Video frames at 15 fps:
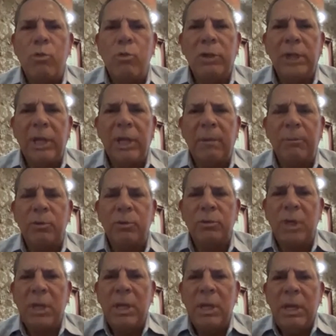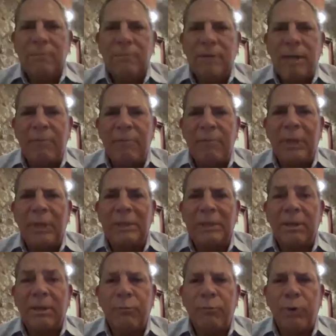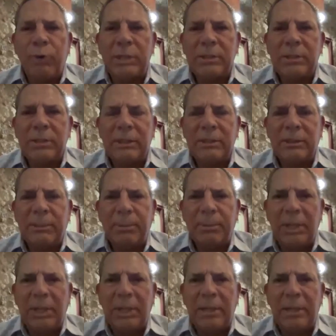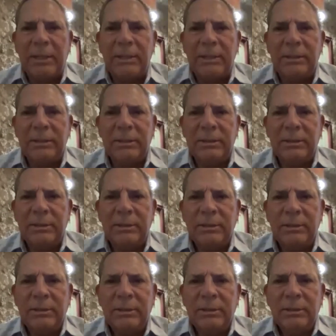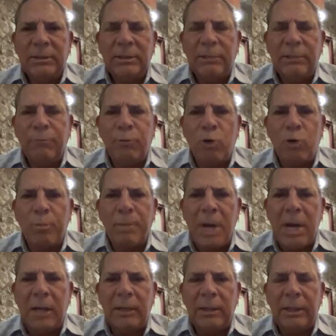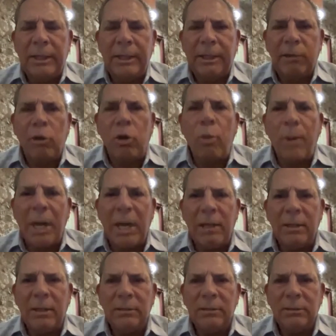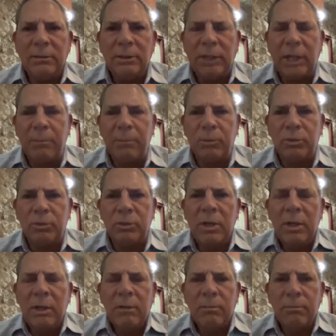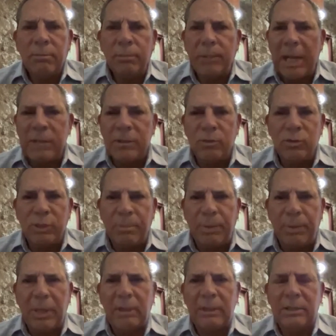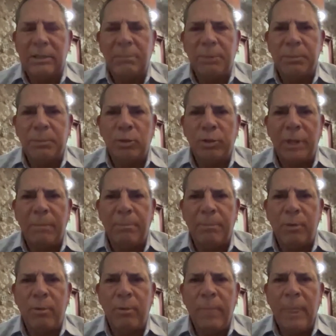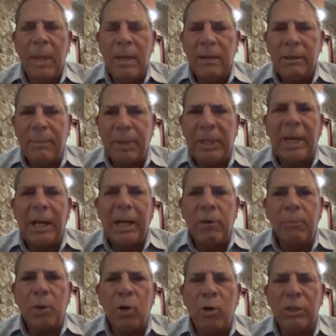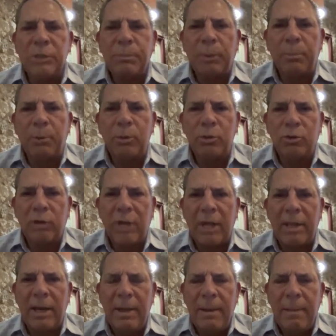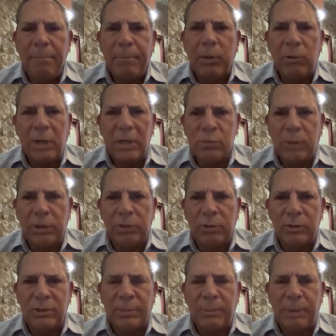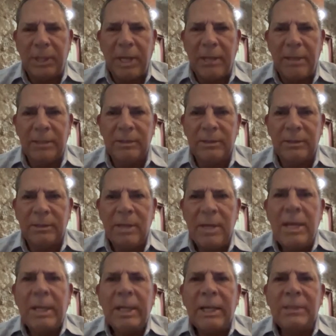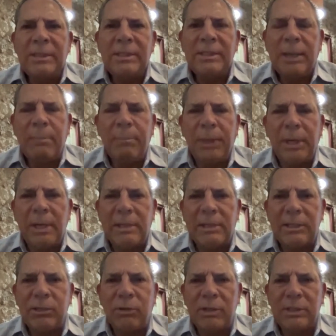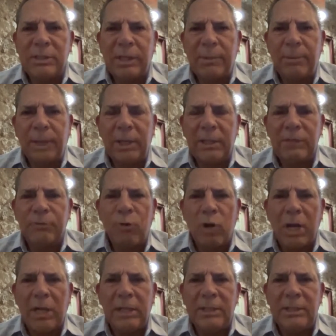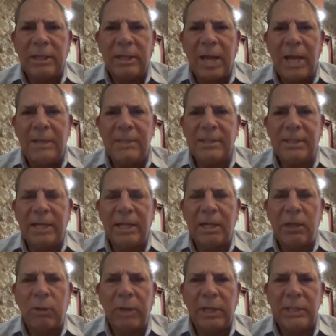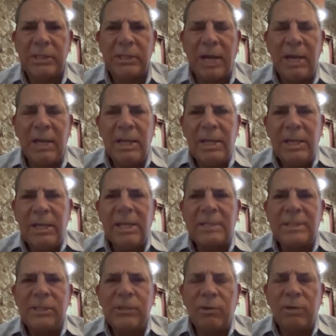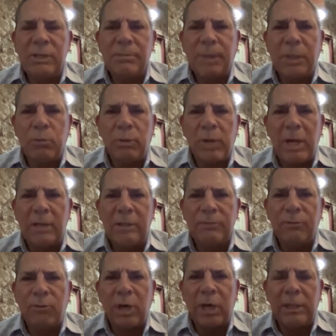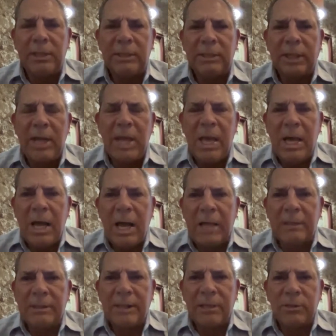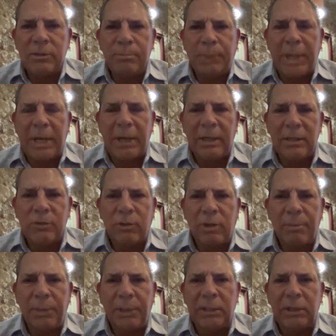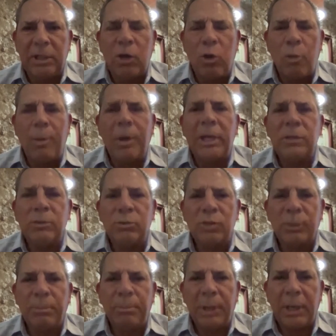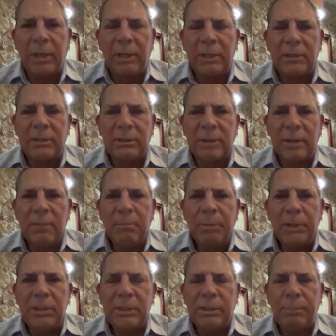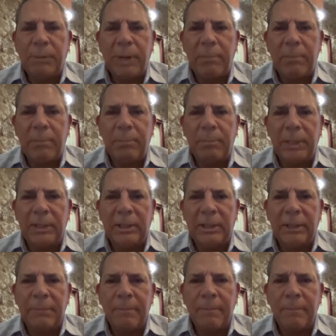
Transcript: digamos, es eh, la falta de fuerza de extremidades en forma eh, global, digamos, brazos y piernas al mismo tiempo, de manera a lo mejor desproporcionada, pero las cuatro extremidades. Casi siempre las lesiones cerebrales focalizan a izquierda o derecha y las lesiones medulares focalizan hacia piernas solamente o brazos y piernas principalmente,